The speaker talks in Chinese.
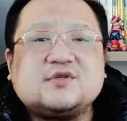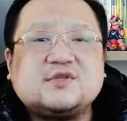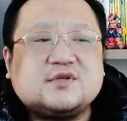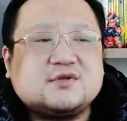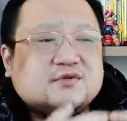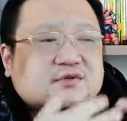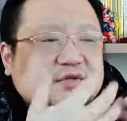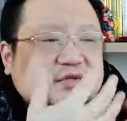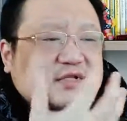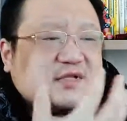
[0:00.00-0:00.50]
似
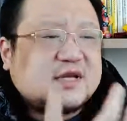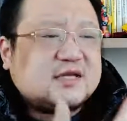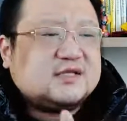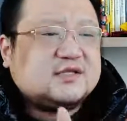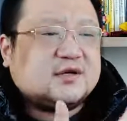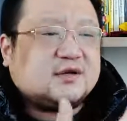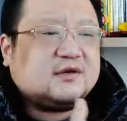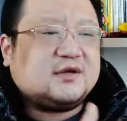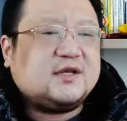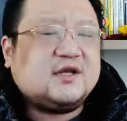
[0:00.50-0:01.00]
乎三
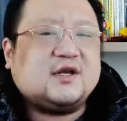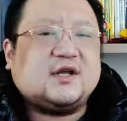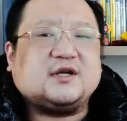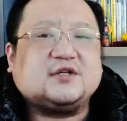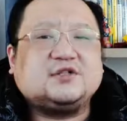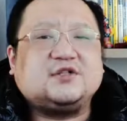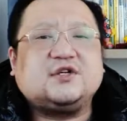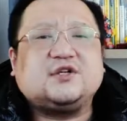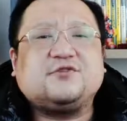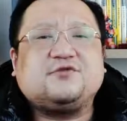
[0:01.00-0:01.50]
角力
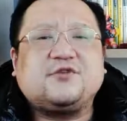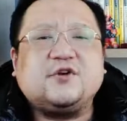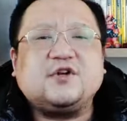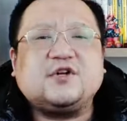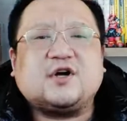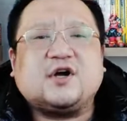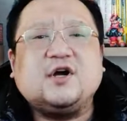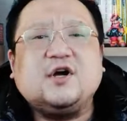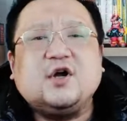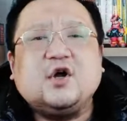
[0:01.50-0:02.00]
量是一个非
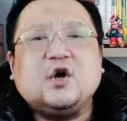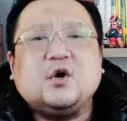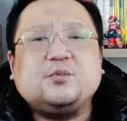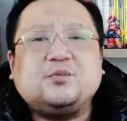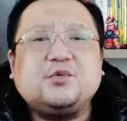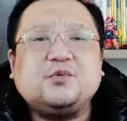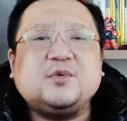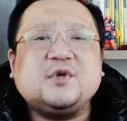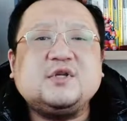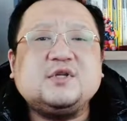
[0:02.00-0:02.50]
常
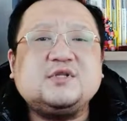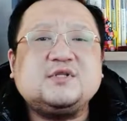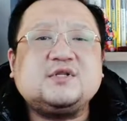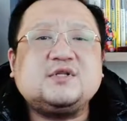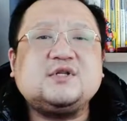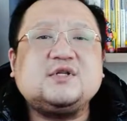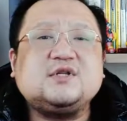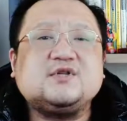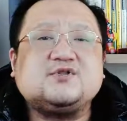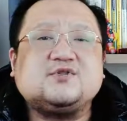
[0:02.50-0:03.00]
不明
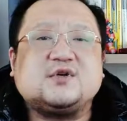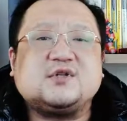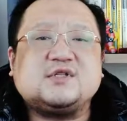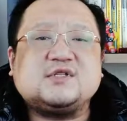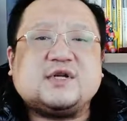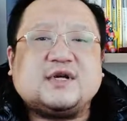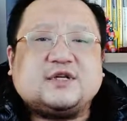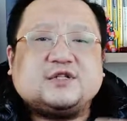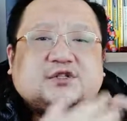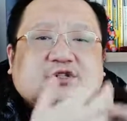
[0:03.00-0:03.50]
晰的存在，